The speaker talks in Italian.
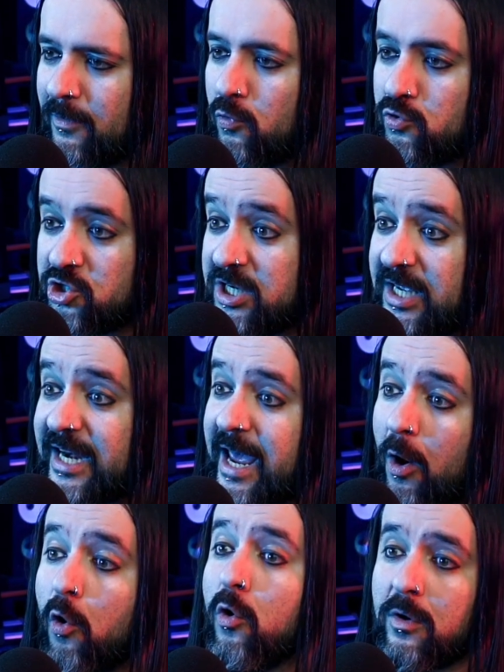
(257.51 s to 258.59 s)
uscire
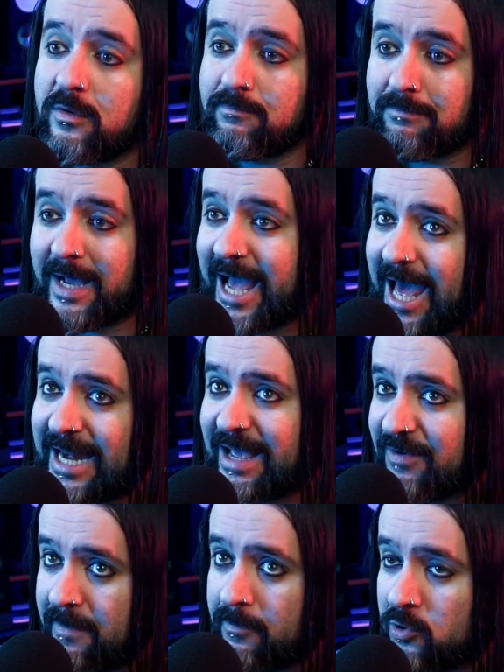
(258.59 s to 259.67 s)
o magari
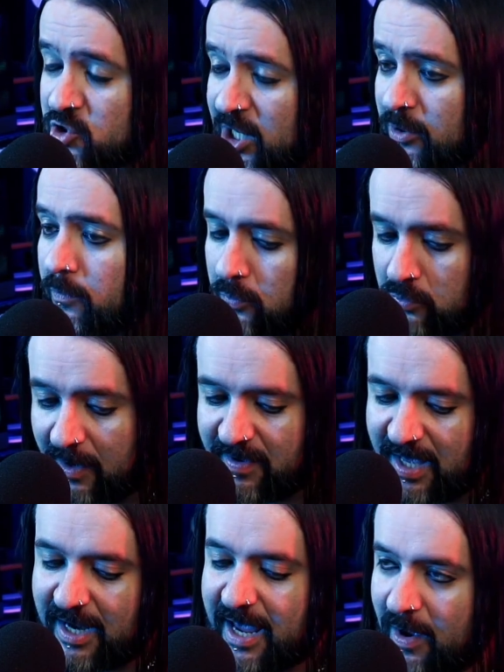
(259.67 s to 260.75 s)
avremmo già dovuto avere